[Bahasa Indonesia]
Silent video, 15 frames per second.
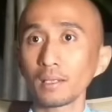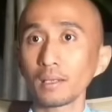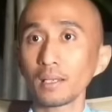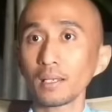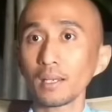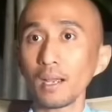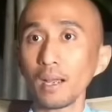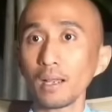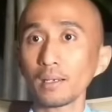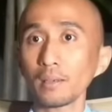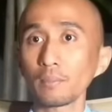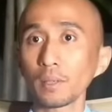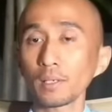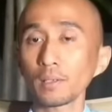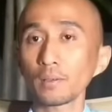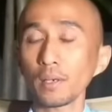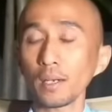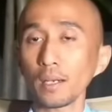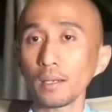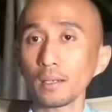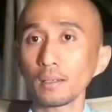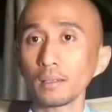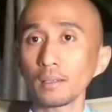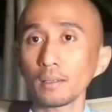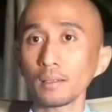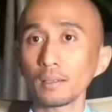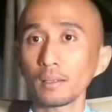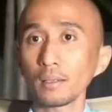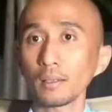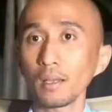Ketika Anda berdoa,
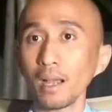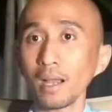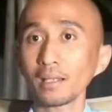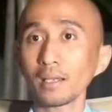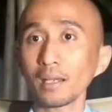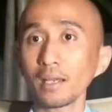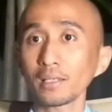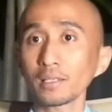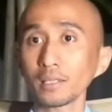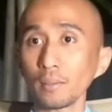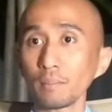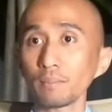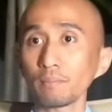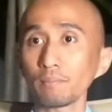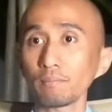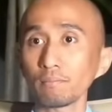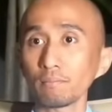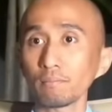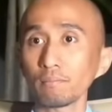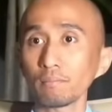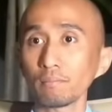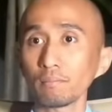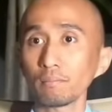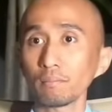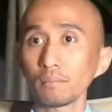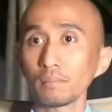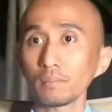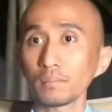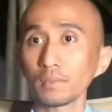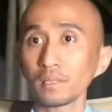hanya ngecap,
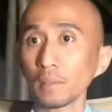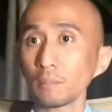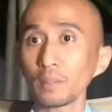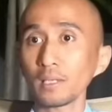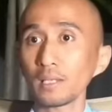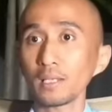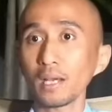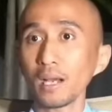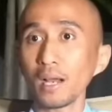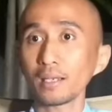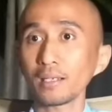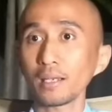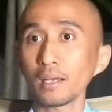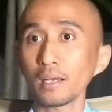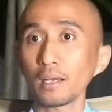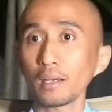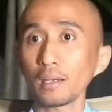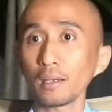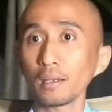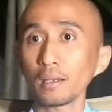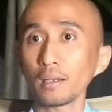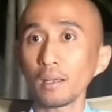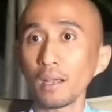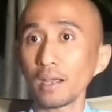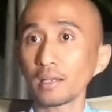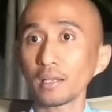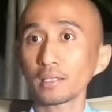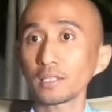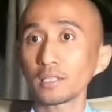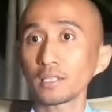tapi tidak ada
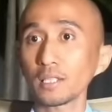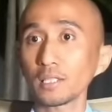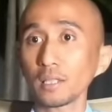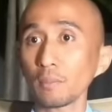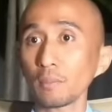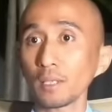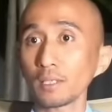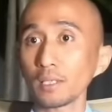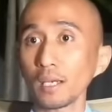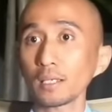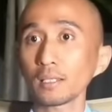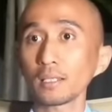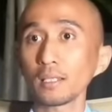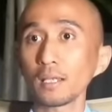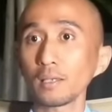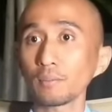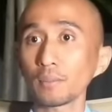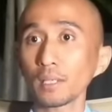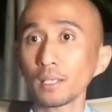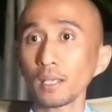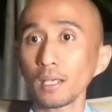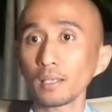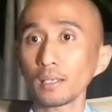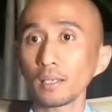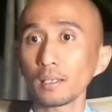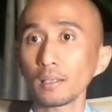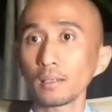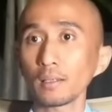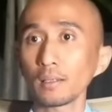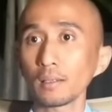energi cinta meledak di dalam diri Anda,
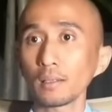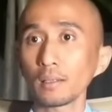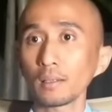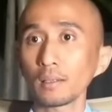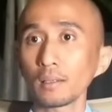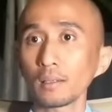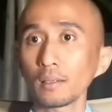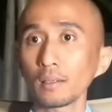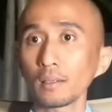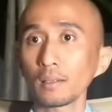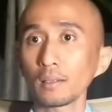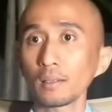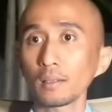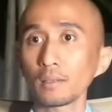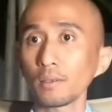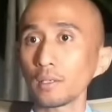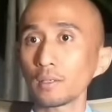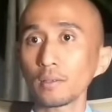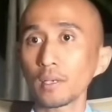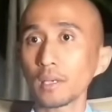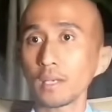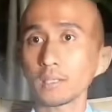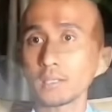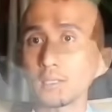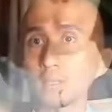doa itu nggak